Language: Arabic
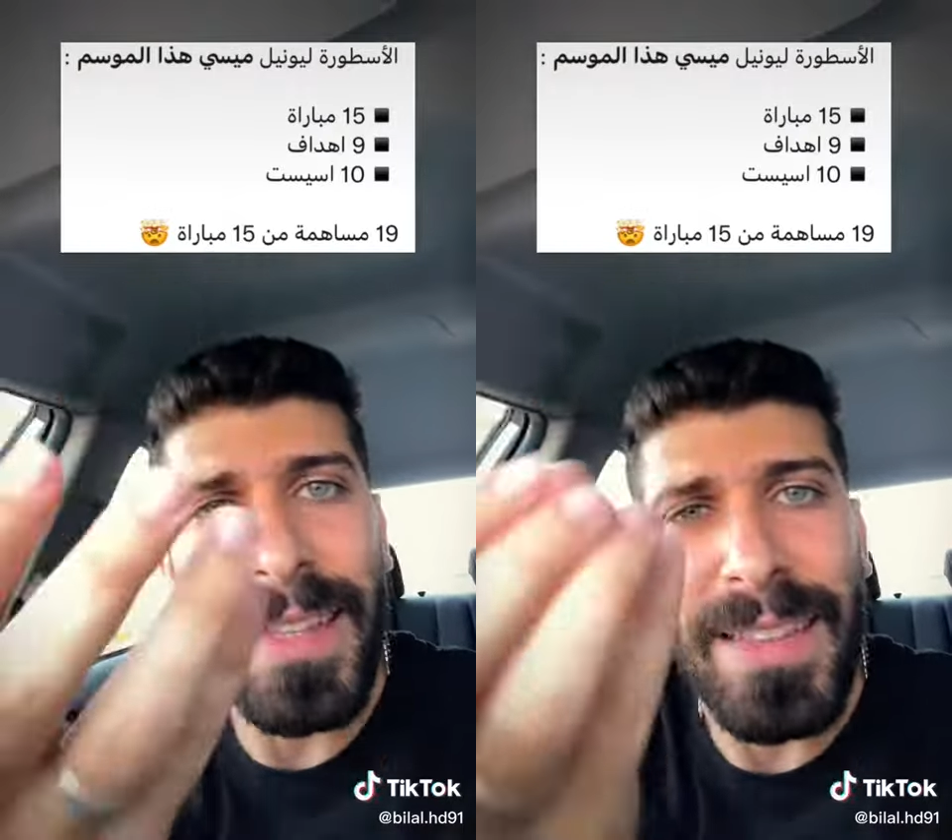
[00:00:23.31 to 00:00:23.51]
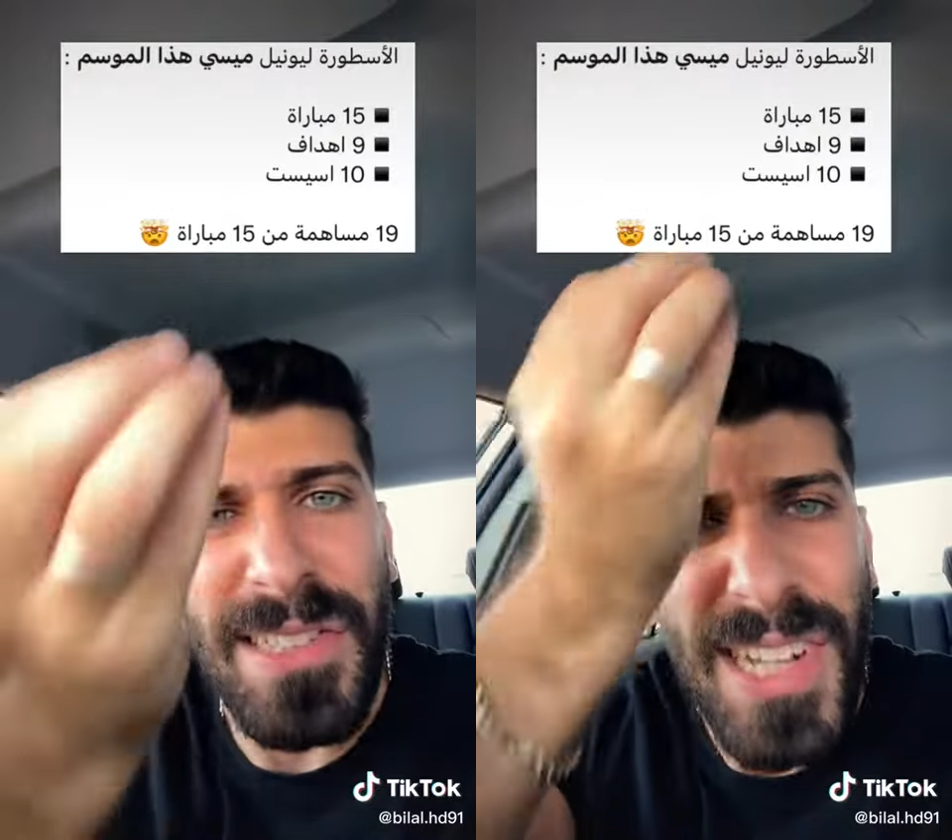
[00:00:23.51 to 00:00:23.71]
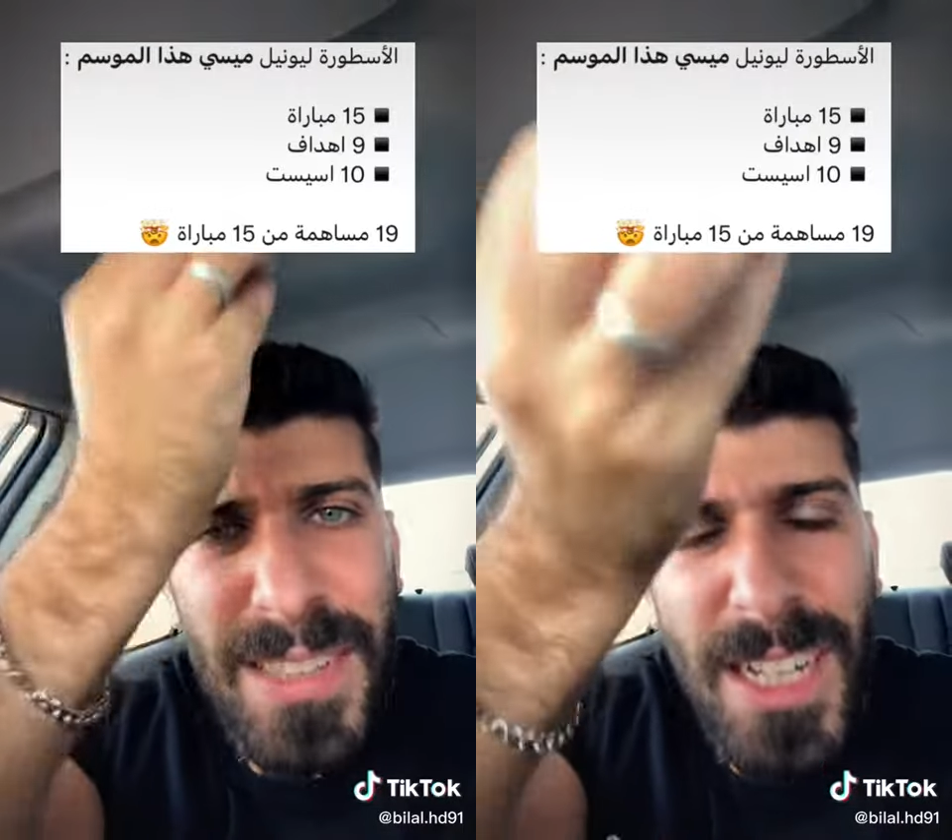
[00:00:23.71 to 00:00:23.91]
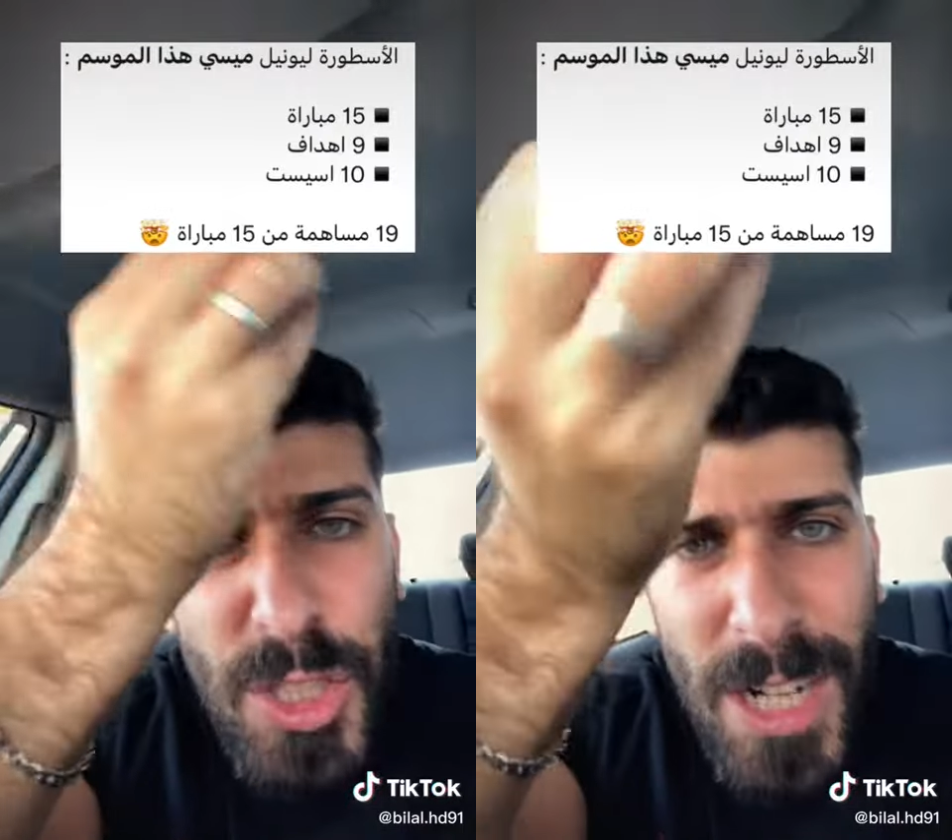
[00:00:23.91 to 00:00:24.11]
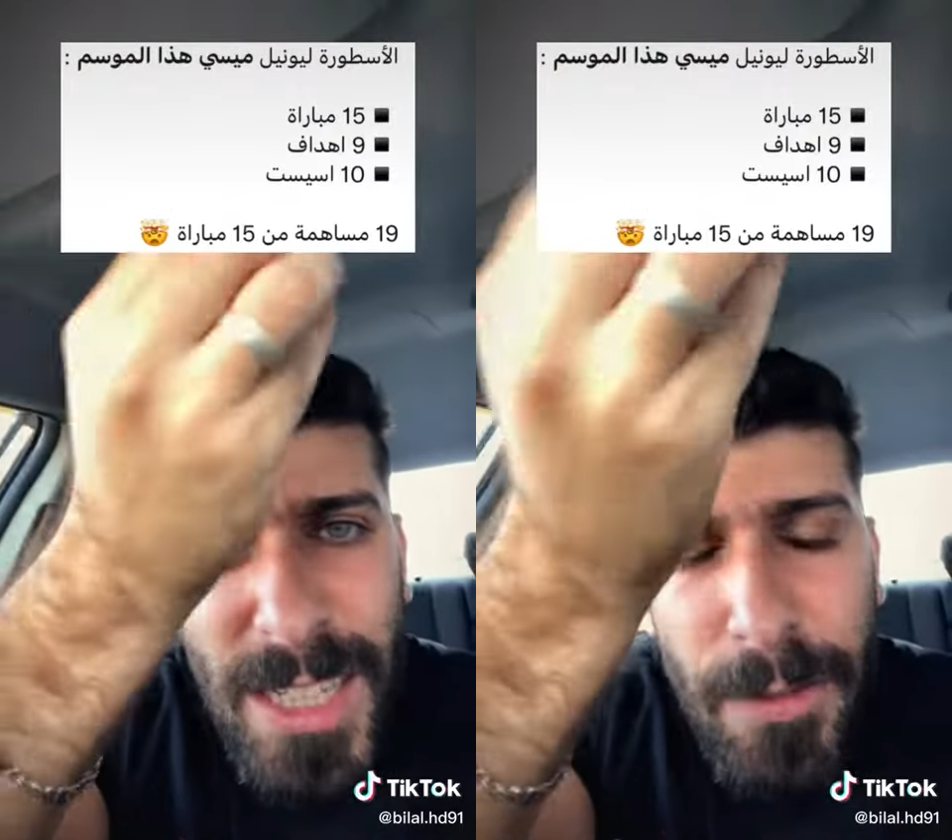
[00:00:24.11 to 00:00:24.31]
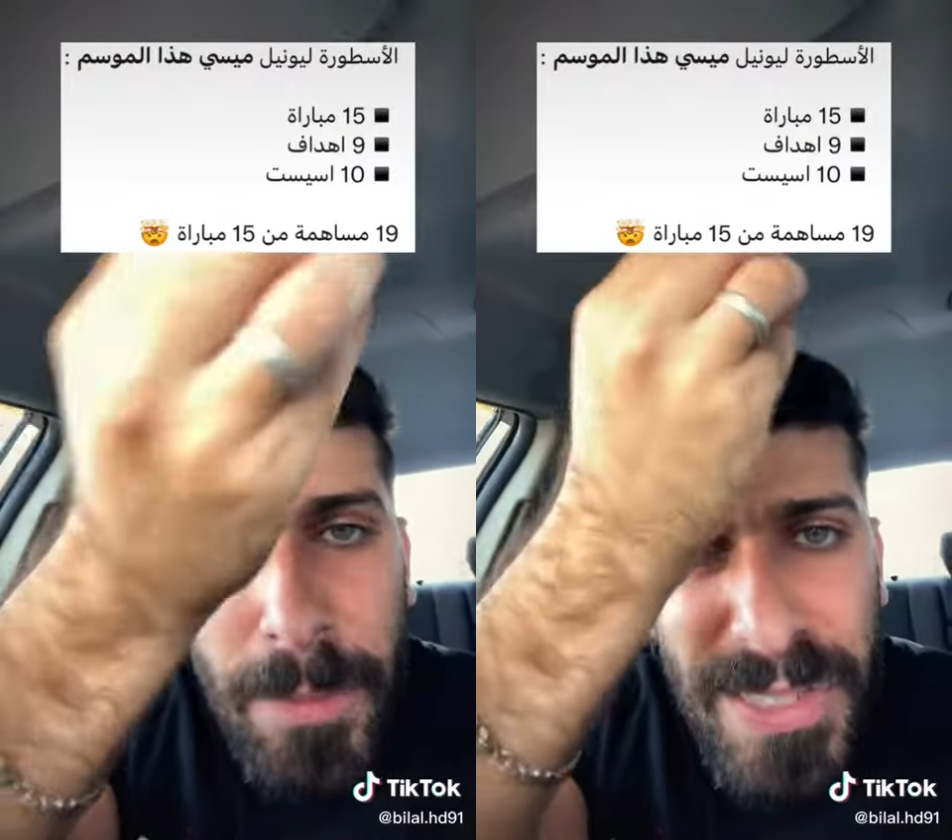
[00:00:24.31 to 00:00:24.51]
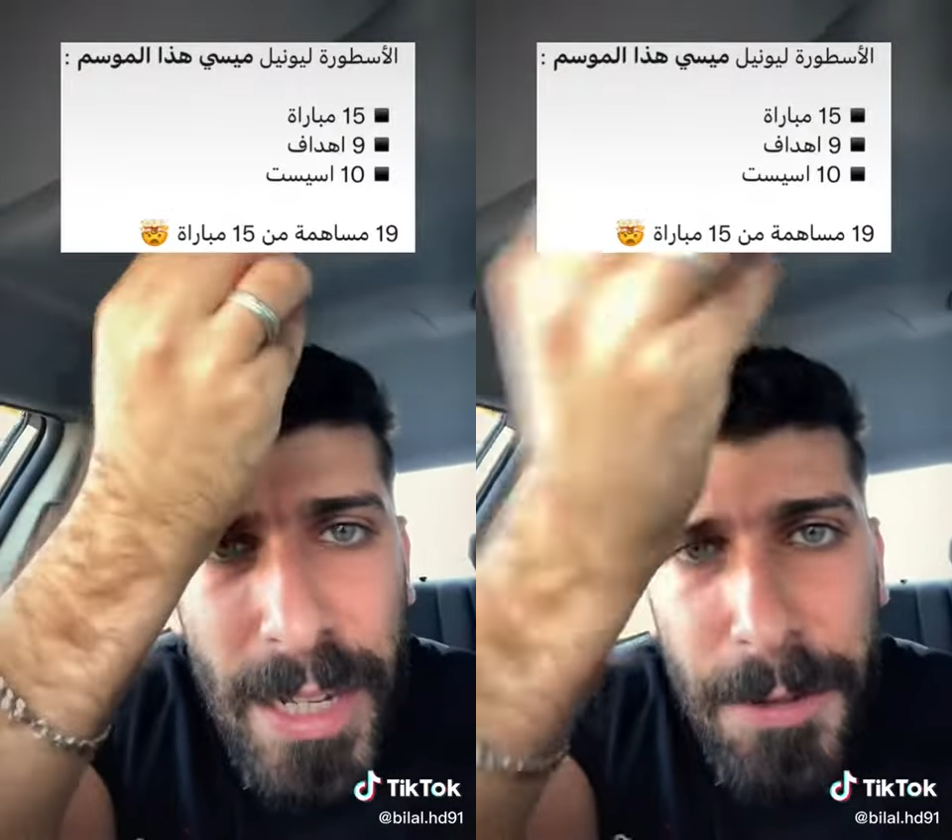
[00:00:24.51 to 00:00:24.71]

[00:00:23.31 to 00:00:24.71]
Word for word: 19 هدف مساهم